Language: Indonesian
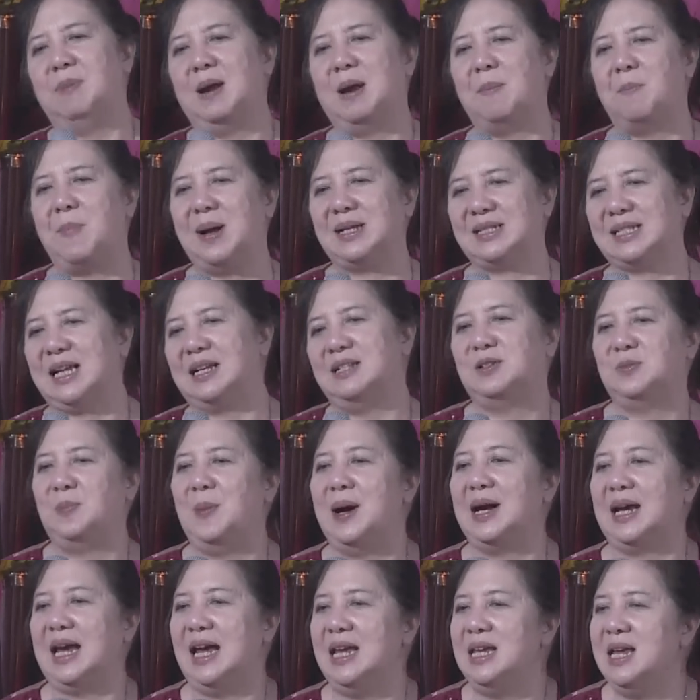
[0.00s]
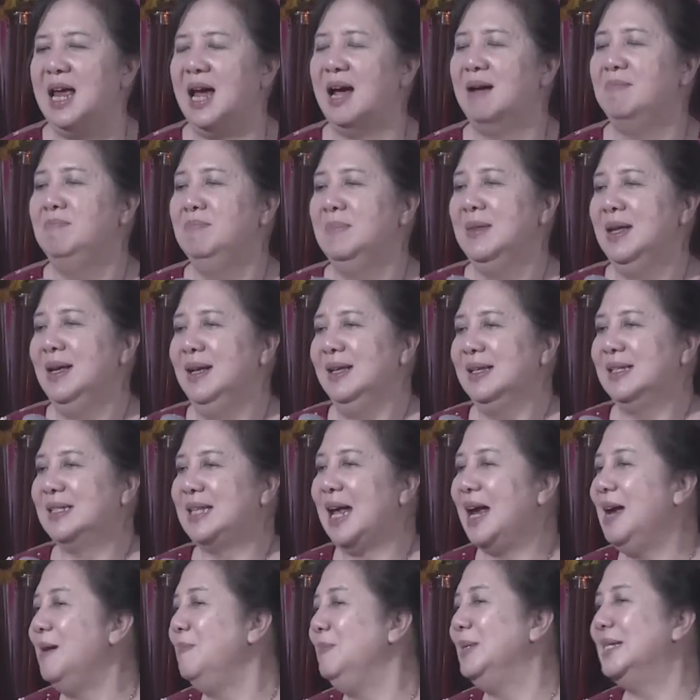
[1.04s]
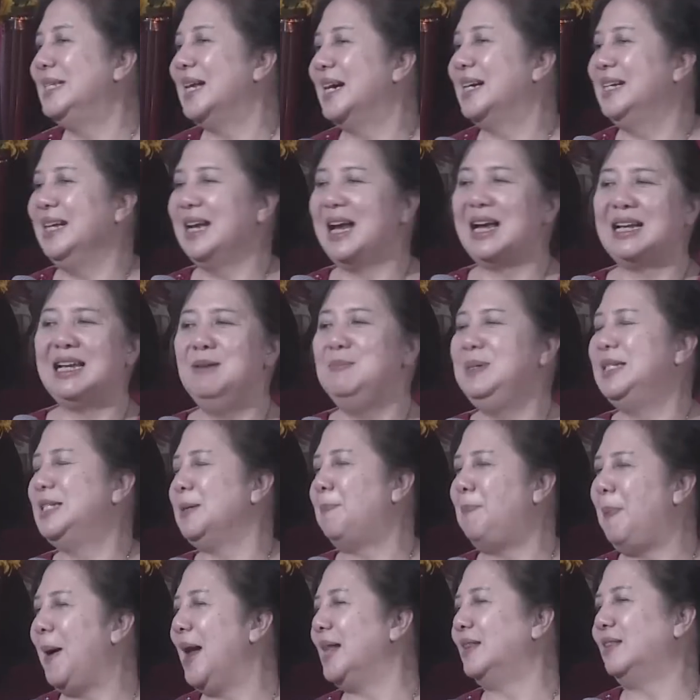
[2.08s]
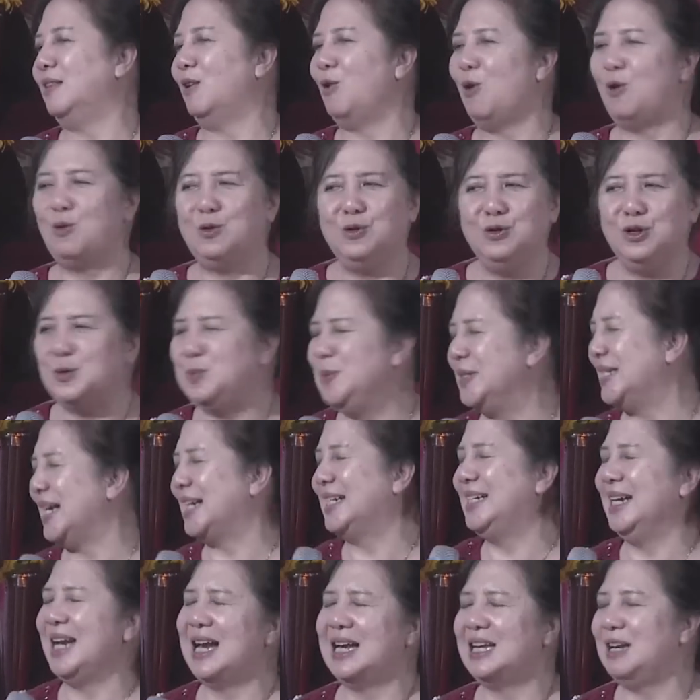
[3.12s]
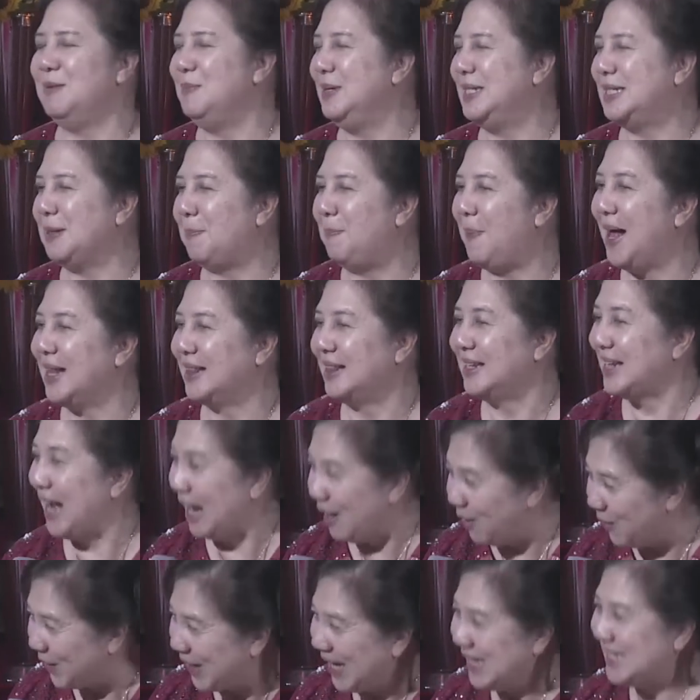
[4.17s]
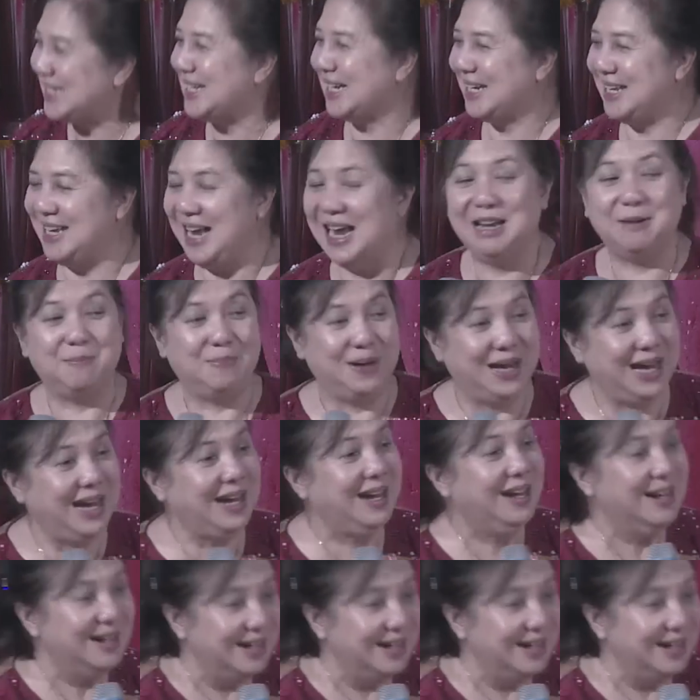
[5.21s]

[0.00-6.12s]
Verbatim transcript: pelepasan sebagainya. Saya bisa gerak lebih cepat. Roh Kudus bisa gerak lebih cepat. Kalau kecernya lebih